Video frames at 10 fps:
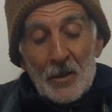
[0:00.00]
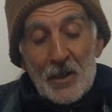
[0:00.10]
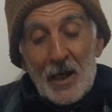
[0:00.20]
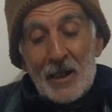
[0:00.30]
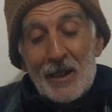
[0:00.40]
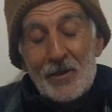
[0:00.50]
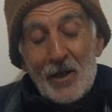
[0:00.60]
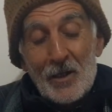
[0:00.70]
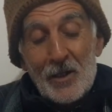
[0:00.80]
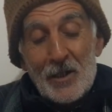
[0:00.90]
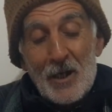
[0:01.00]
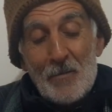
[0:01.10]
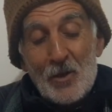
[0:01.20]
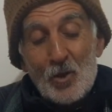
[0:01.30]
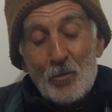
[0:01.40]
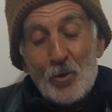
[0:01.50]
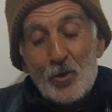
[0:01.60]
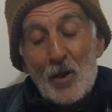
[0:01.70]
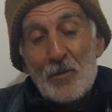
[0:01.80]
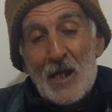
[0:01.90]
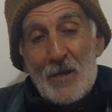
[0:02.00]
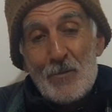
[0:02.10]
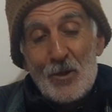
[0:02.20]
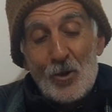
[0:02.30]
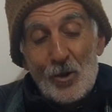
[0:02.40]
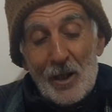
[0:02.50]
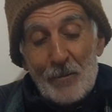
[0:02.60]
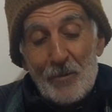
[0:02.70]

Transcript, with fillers: Yani sadece Mezopotamya'yı biliyorlar.